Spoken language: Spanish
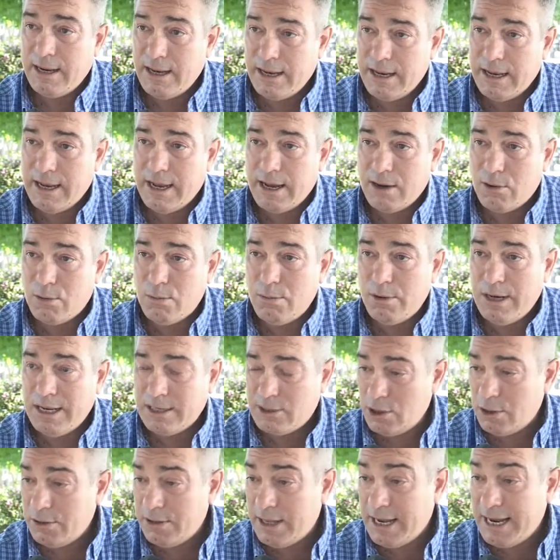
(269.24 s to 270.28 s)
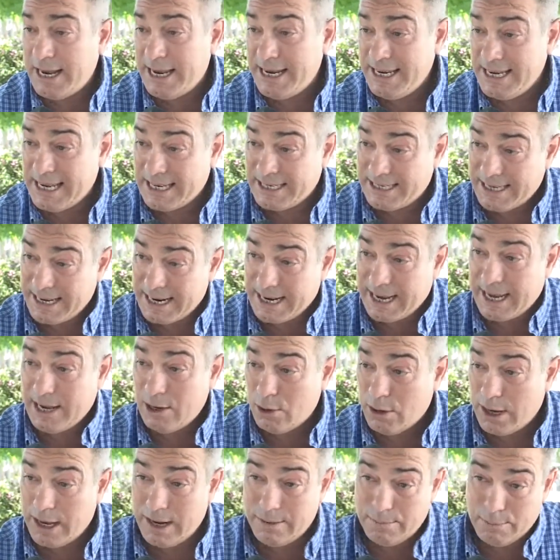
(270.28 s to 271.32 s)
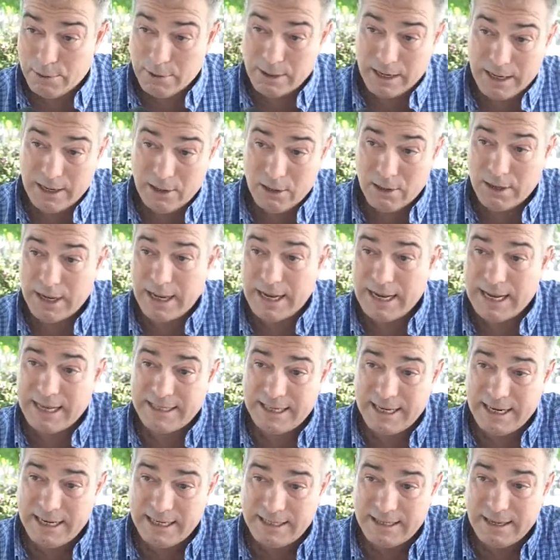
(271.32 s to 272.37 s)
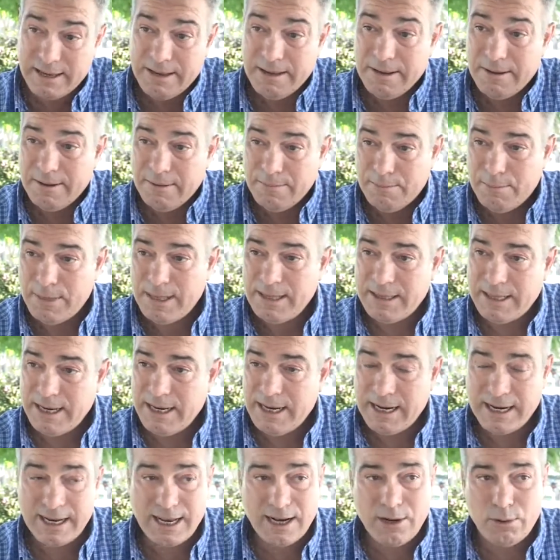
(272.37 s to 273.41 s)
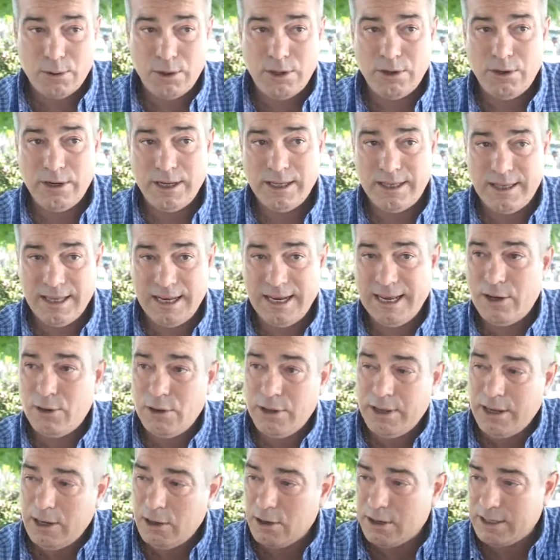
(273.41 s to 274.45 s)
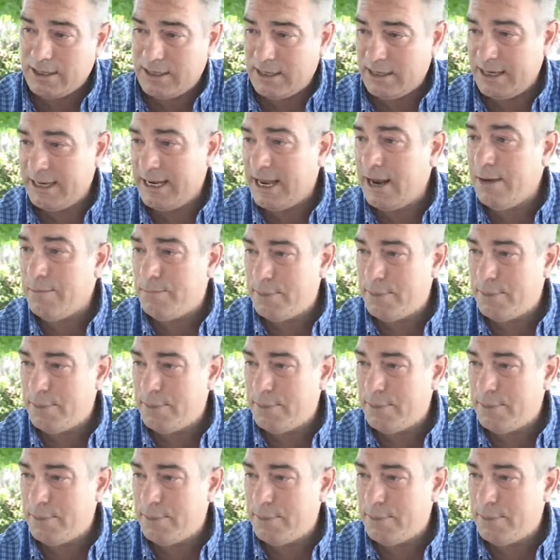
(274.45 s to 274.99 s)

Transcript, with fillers: eh, acumulación de leña cerca del hogar, porque lo que hay que hacer es mantener que el roedor esté lejos de lo que sería el